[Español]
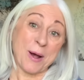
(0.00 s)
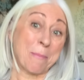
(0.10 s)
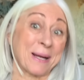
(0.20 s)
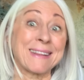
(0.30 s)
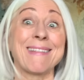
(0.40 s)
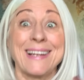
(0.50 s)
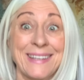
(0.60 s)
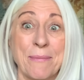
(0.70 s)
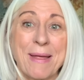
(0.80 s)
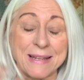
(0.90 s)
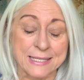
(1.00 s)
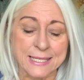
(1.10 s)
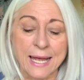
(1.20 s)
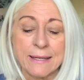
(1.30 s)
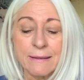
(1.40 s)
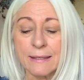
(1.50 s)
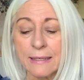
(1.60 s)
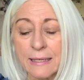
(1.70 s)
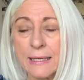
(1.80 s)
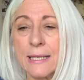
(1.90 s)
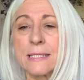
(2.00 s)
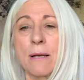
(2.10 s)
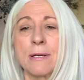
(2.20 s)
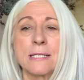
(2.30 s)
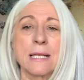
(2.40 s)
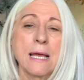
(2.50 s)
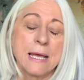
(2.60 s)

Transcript: Aparte del tema del Sarendin, que ya sabéis